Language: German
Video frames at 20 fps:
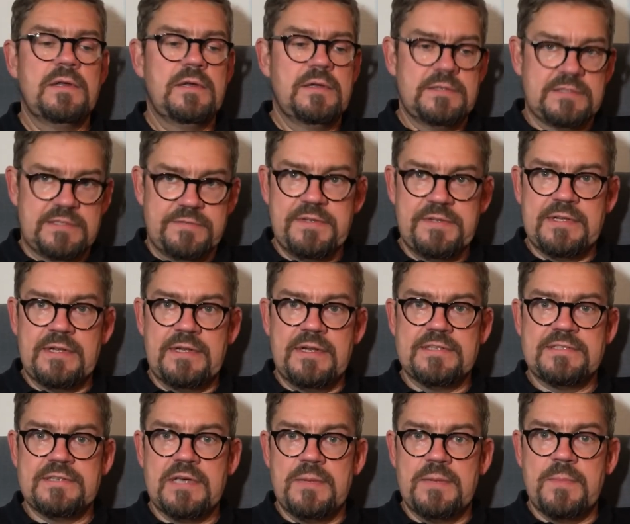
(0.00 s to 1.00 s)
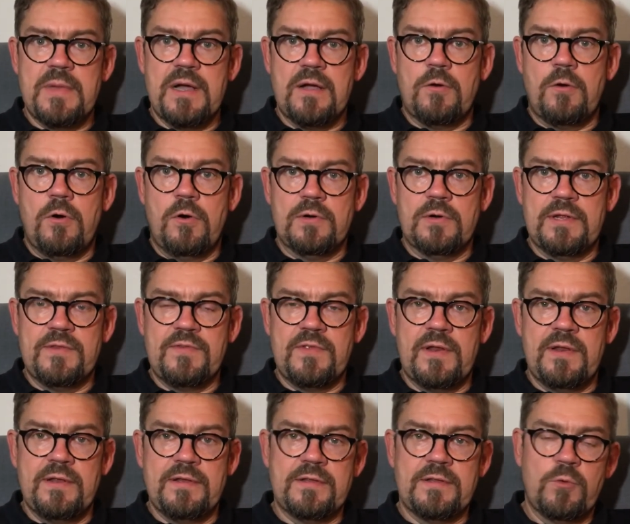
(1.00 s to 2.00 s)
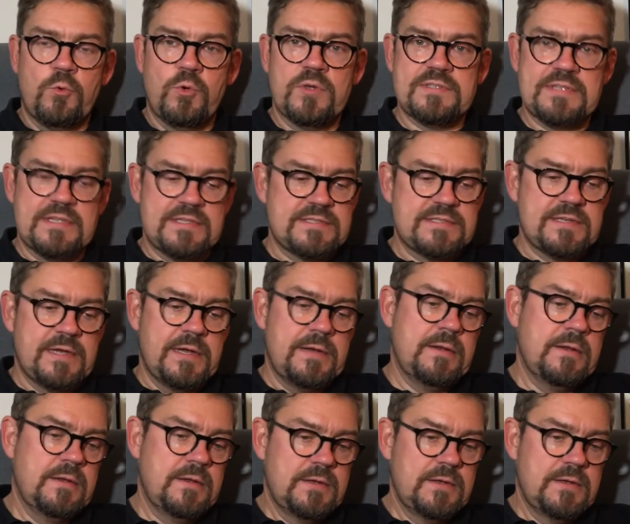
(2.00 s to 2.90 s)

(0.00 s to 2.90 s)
da wird dann der Zeitmarker auch letztendlich so gesetzt sein,